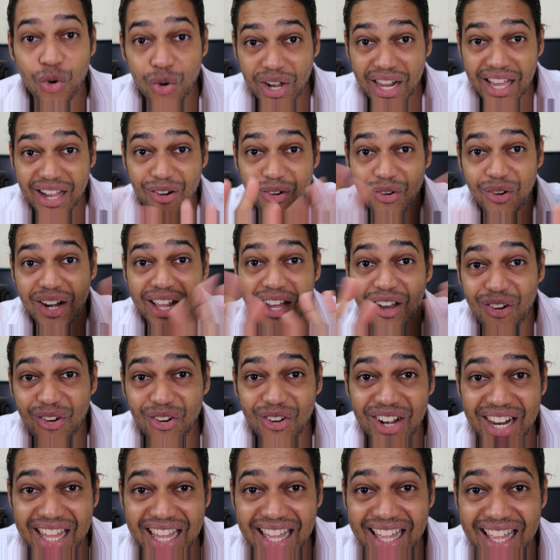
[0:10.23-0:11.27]
Hola, hola,
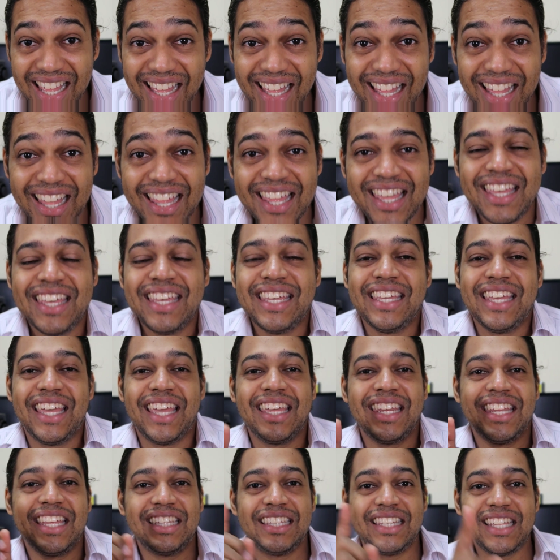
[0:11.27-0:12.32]
hola.
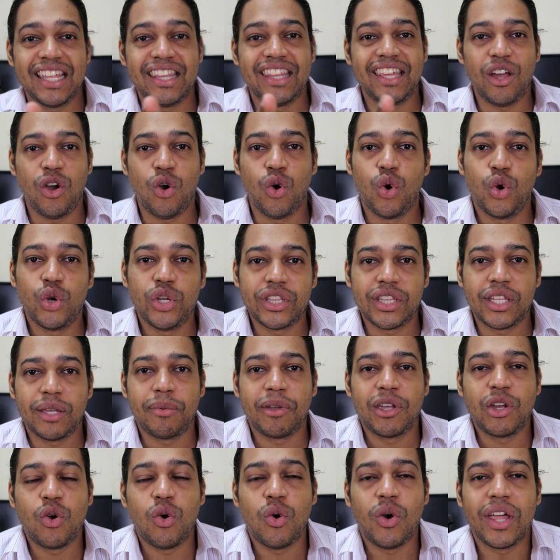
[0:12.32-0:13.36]
En el día de hoy te
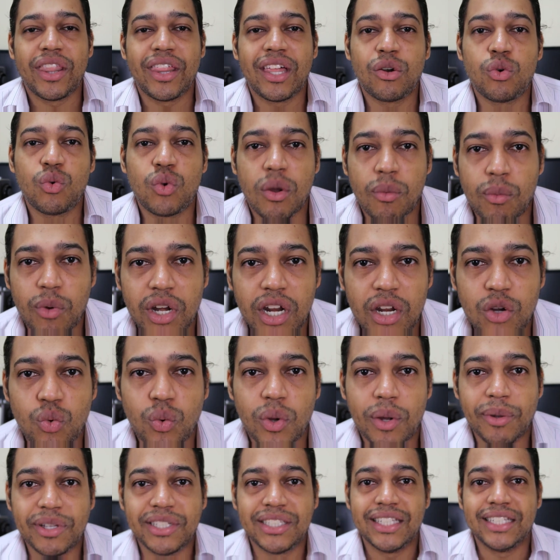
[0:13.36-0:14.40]
vengo a dar una buena
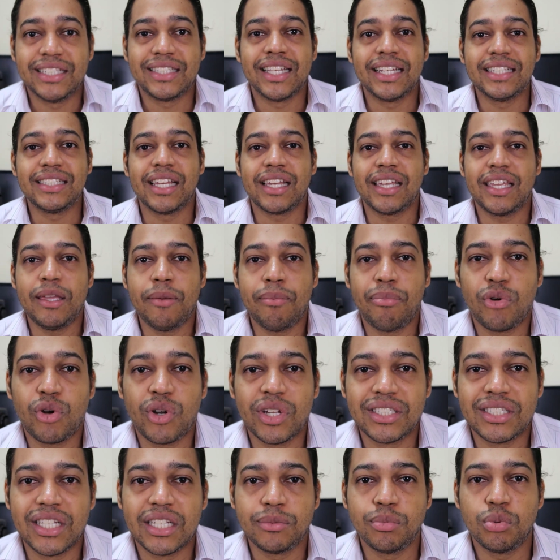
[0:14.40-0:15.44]
nueva. Si estás aquí
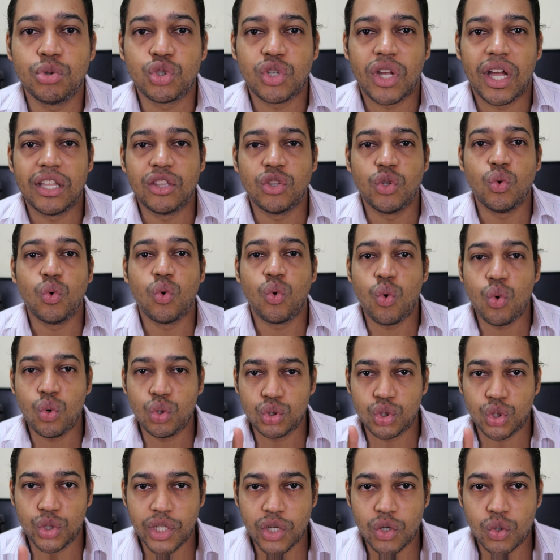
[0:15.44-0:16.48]
porque estás buscando un
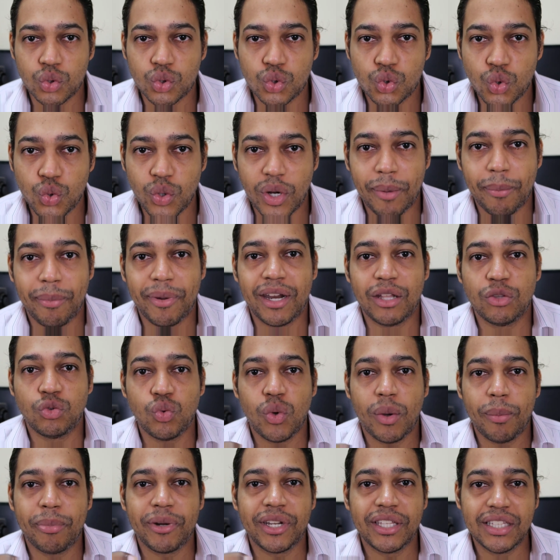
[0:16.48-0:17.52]
curso de costura para
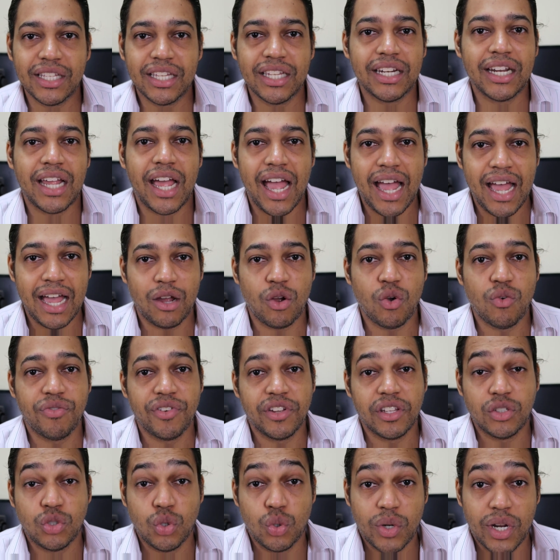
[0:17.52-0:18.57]
tú aprender a
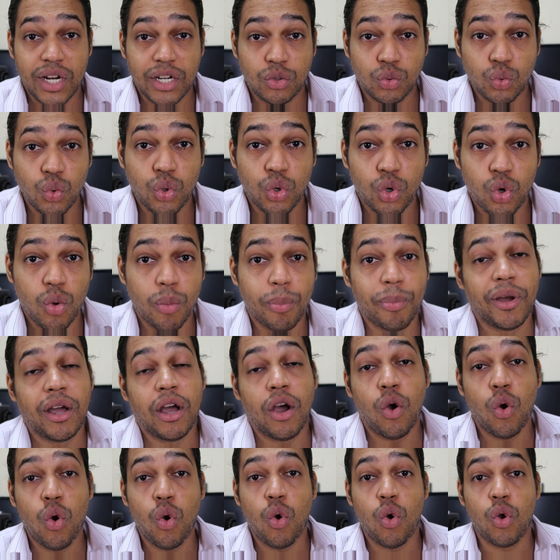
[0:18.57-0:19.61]
confeccionar tu
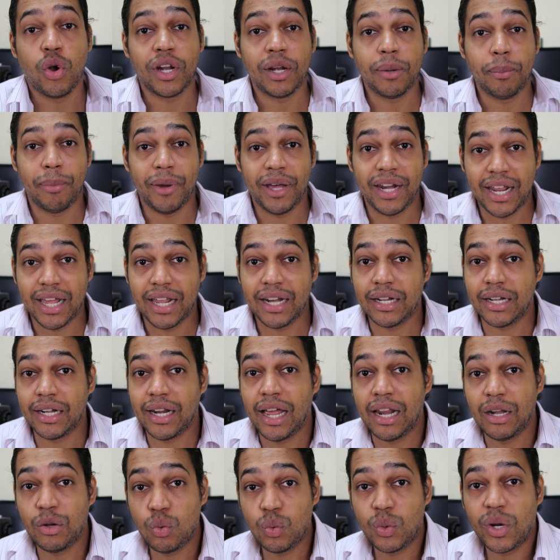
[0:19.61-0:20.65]
ropa o reparar
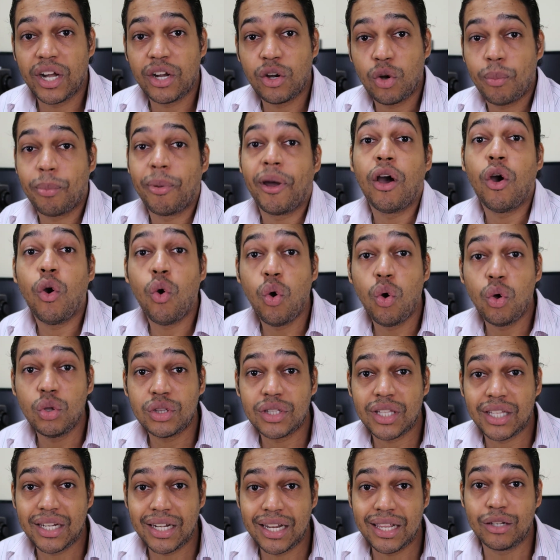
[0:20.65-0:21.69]
alguna ropa
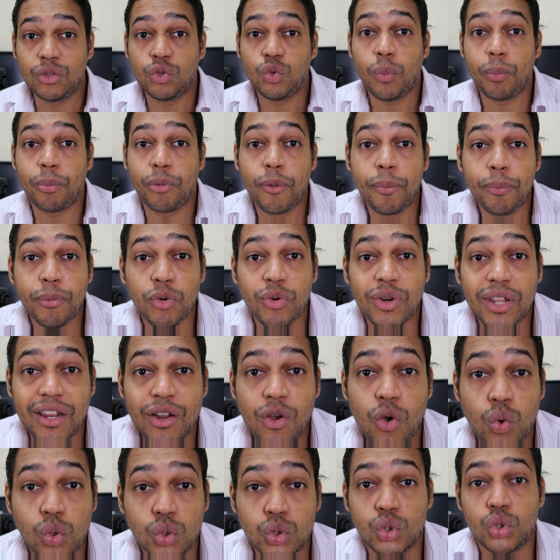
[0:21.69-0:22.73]
o tener tu propio
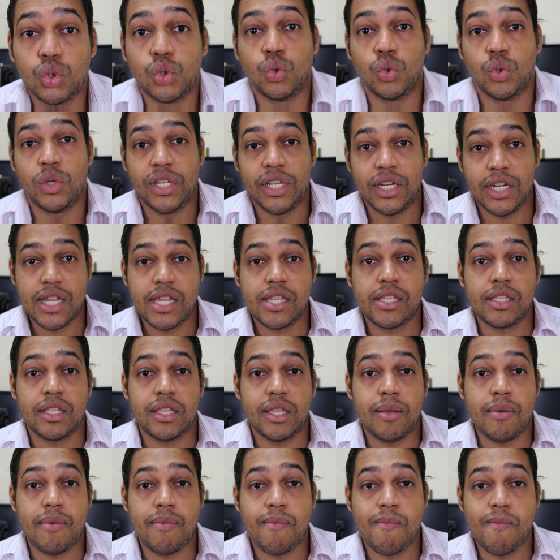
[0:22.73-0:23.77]
negocio en
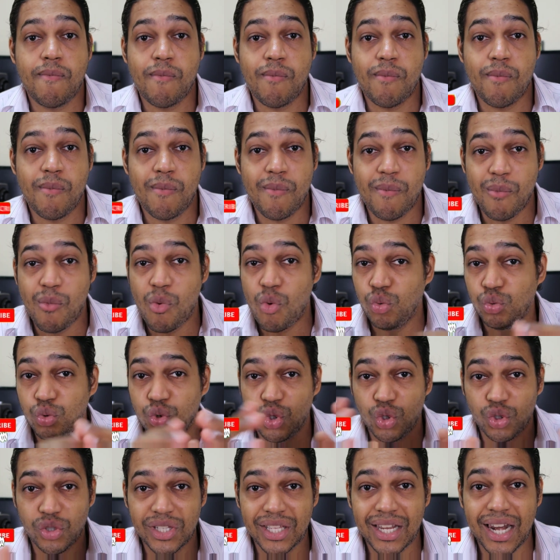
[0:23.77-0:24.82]
este
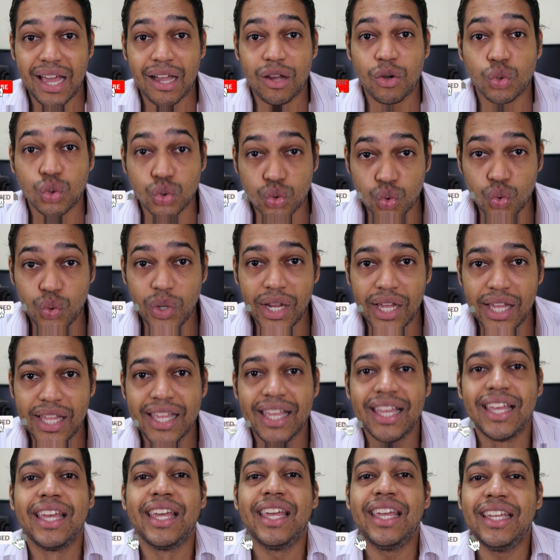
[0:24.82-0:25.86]
mundo de la costura,
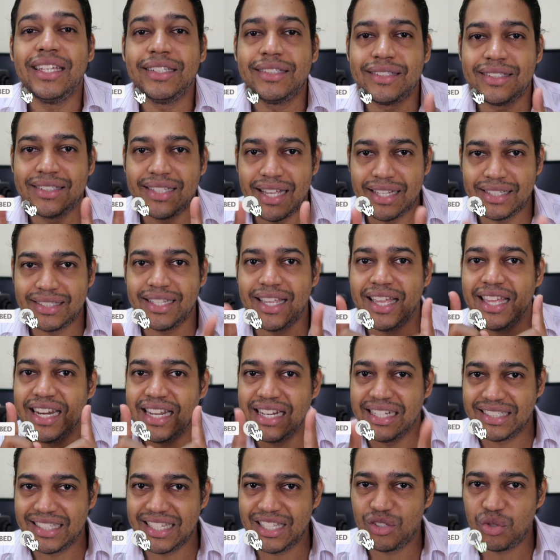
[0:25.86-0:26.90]
estás en
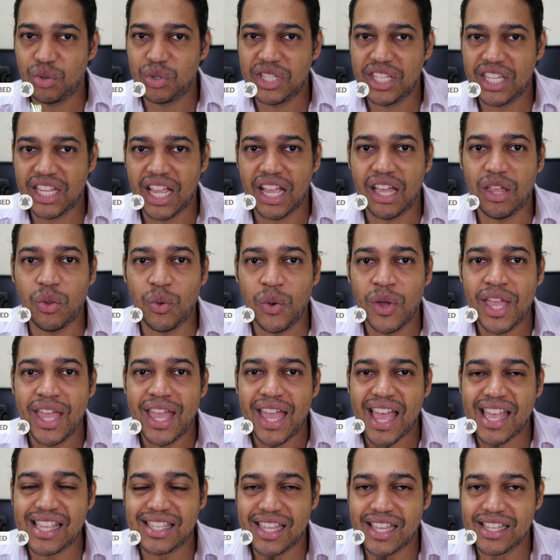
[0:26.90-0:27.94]
el sitio indicado.
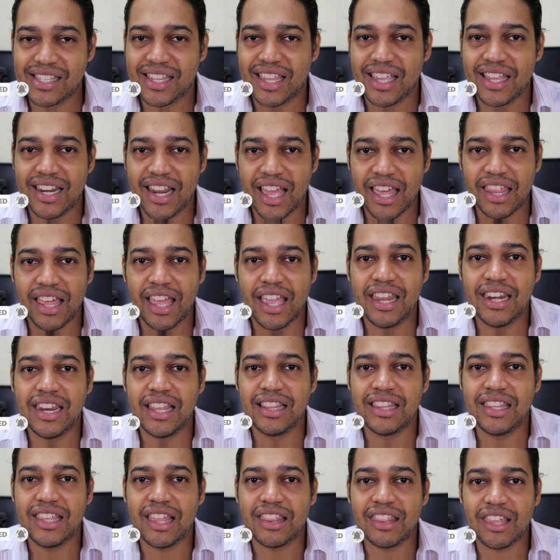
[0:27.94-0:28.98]
Así es que nada, en
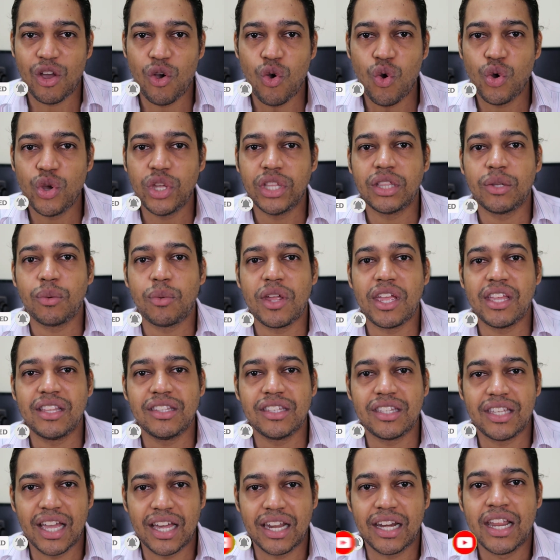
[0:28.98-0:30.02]
el día de hoy te voy a
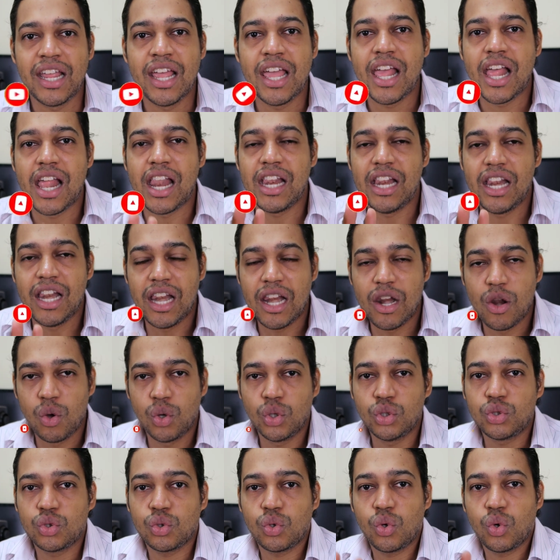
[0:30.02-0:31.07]
indicar
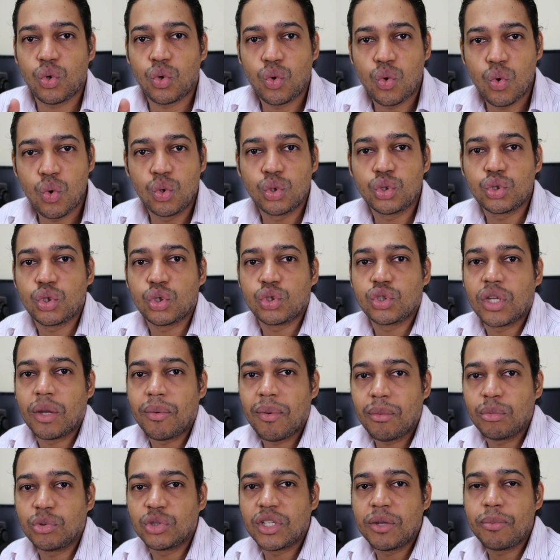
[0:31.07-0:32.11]
los cursos que
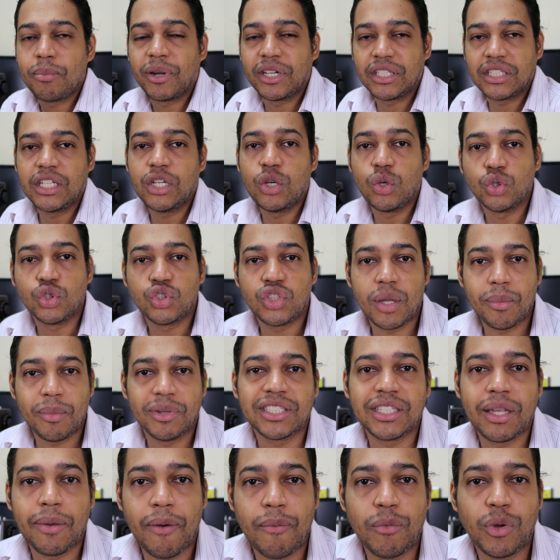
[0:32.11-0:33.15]
vamos a impartir, los
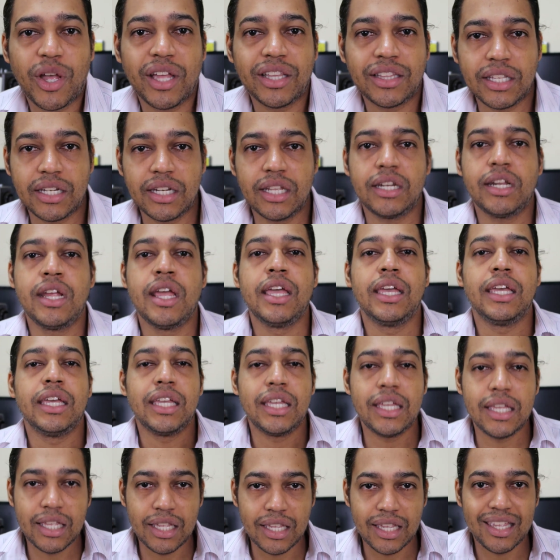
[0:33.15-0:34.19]
temas que vamos a tener
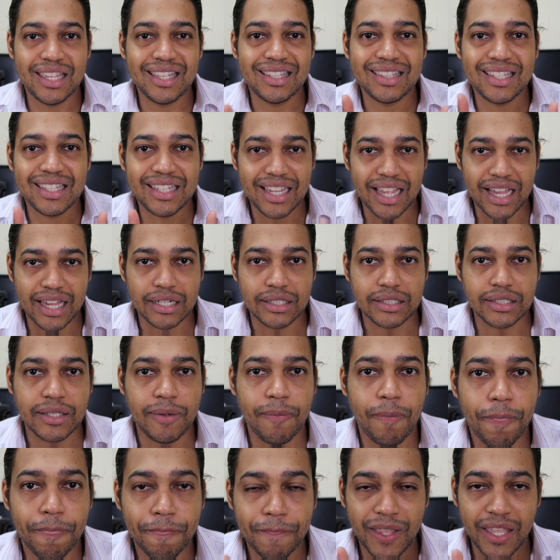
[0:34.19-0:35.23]
y indicarte
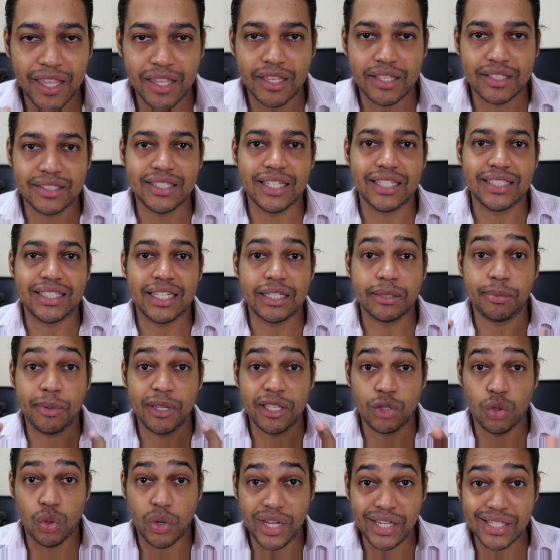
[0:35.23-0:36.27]
que si estás
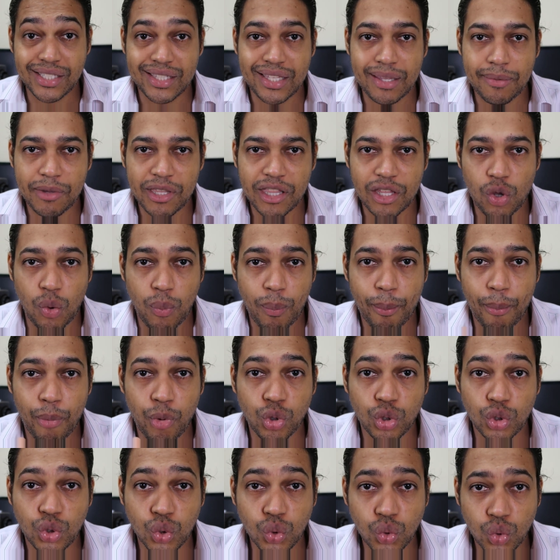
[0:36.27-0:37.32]
viendo este video
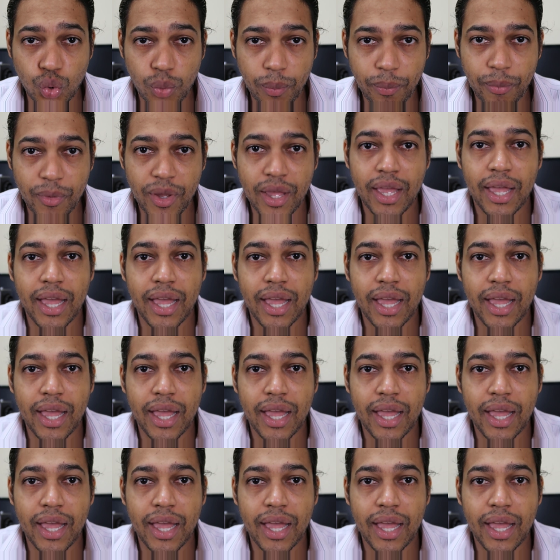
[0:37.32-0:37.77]
por YouTube,